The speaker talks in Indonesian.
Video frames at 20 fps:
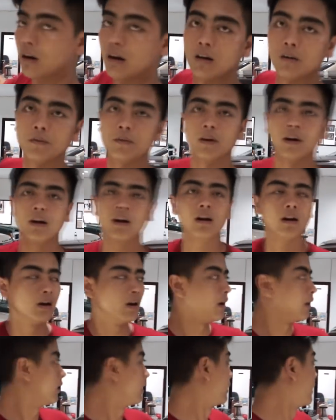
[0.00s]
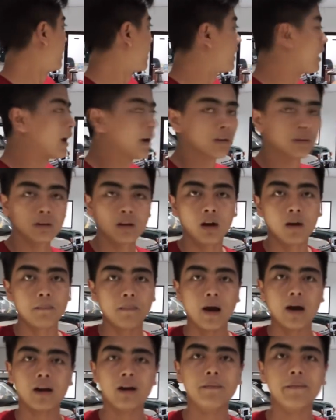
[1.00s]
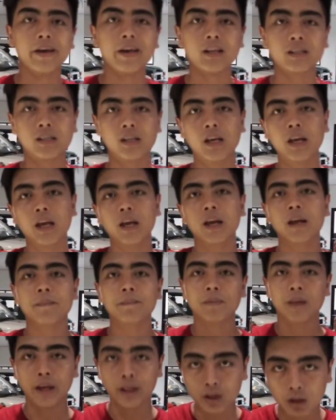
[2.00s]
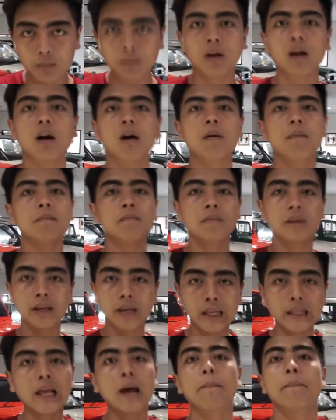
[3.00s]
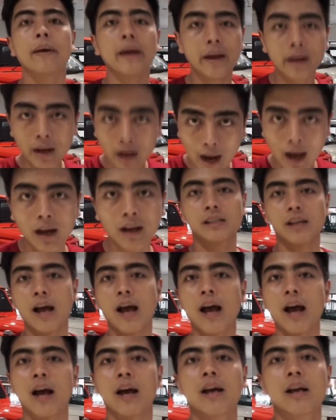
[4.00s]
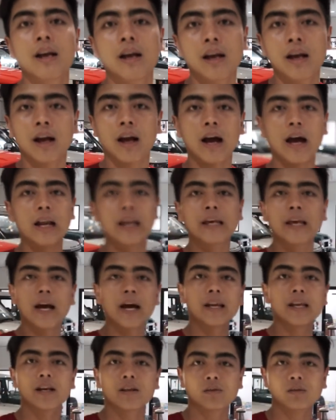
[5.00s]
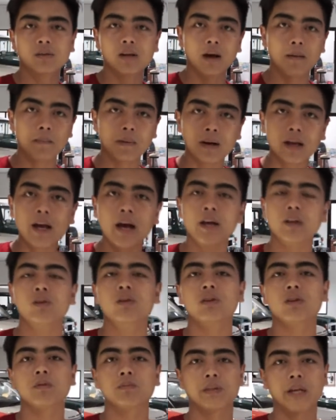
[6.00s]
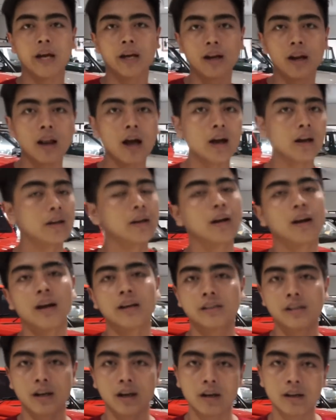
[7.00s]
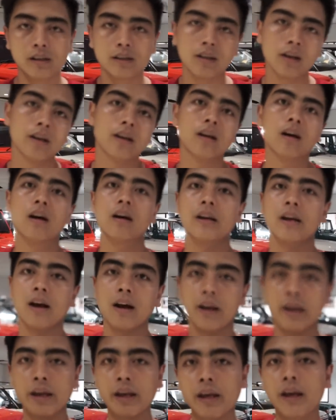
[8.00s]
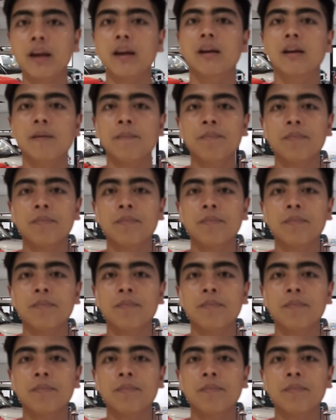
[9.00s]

Rover, dan hardtop, ada Mercy, itu belum kita pegang. Ah, kalian yang sudah melihat YouTube channel Hardi Klasik Car Interior yang ingin